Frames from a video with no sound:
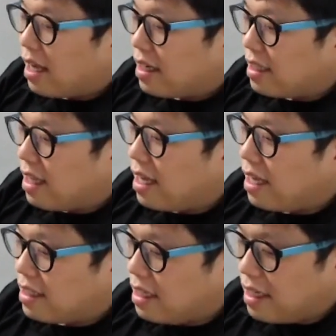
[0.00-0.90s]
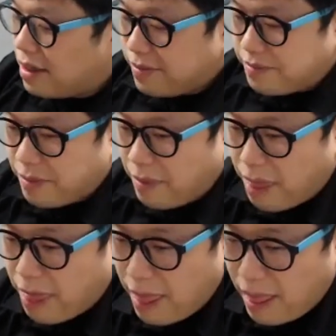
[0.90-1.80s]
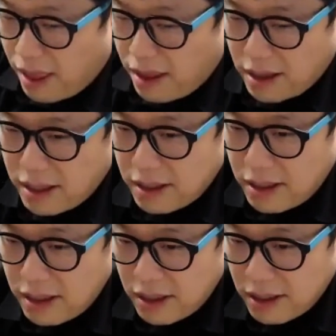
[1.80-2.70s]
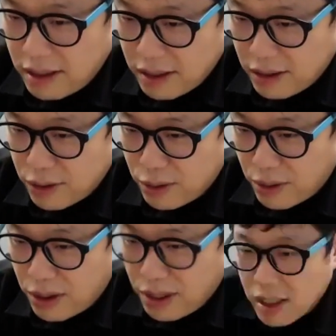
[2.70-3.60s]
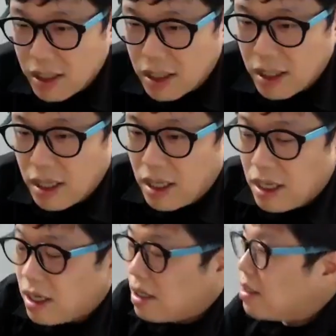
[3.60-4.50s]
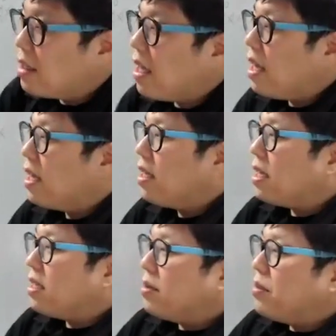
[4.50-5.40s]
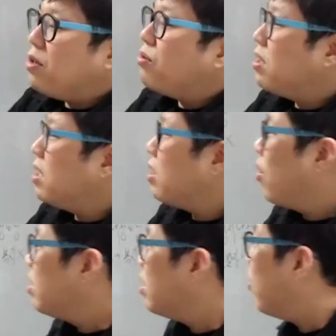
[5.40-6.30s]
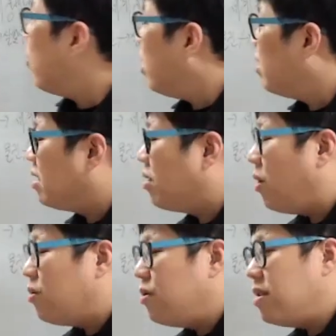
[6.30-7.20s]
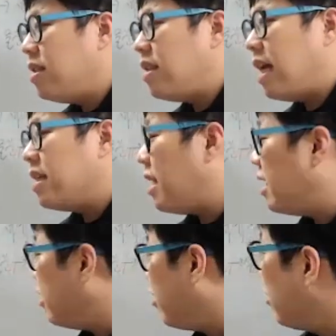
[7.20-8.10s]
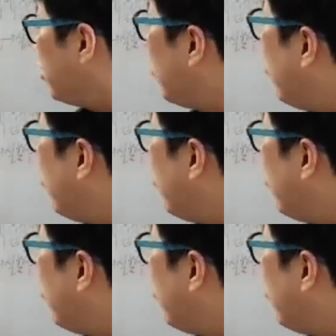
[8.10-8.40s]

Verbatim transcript: 근데 이제 어 이건 좀 어쨌든 근데 이때 당시 미국이 경제 공황을 겪고 있을 당, 다시 경제